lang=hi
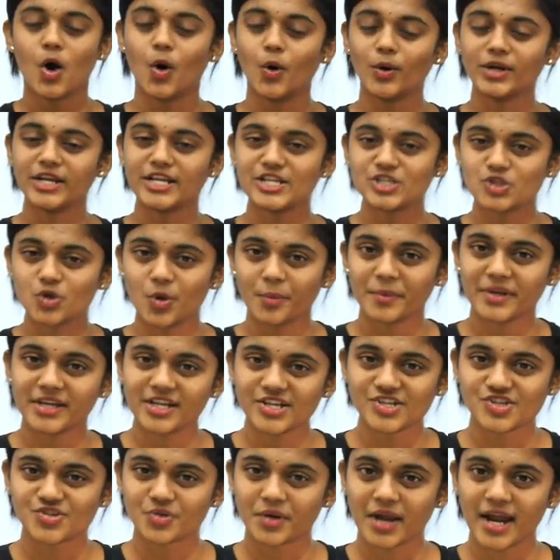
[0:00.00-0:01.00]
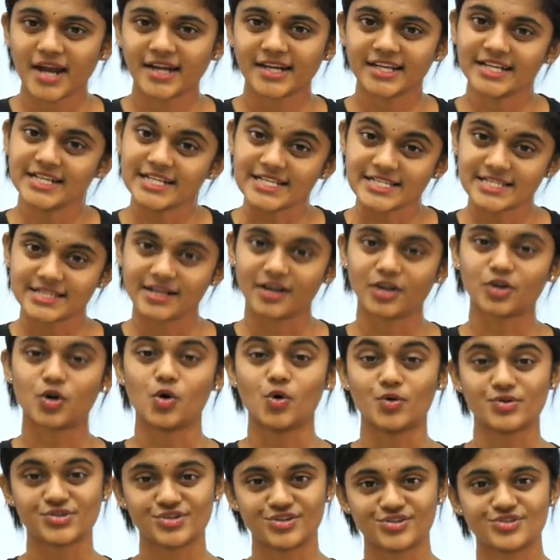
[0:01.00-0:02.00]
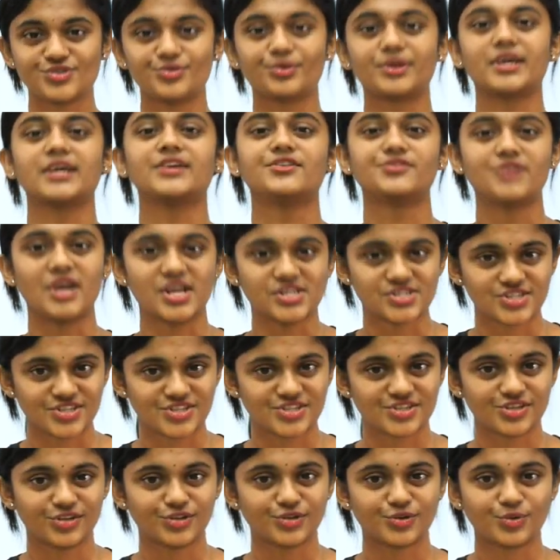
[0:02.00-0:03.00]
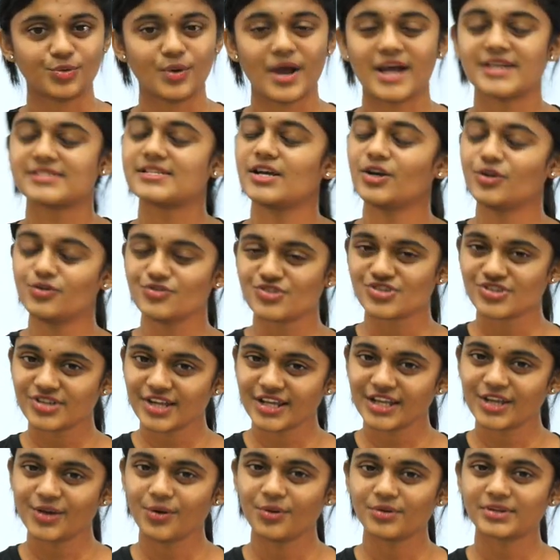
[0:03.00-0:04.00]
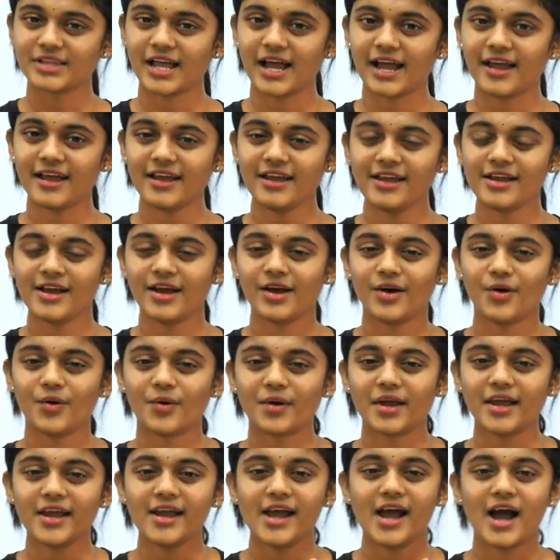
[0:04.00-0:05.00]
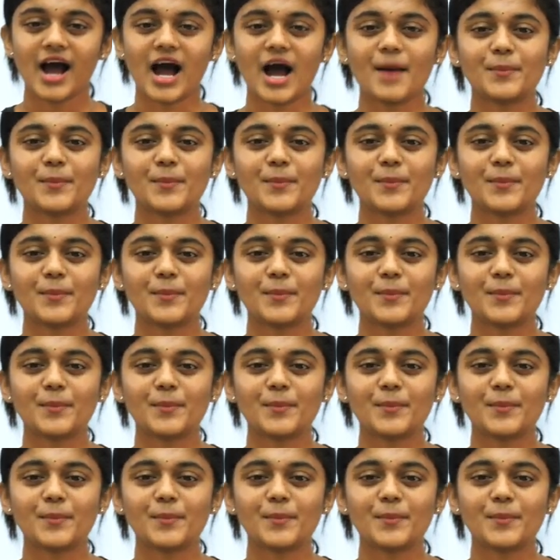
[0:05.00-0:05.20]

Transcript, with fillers: ओनली सो मेनी एजुकेटर्स कोर्सेज यू कैन रजिस्टर टू ऐसा कुछ नहीं होता है ओके okay?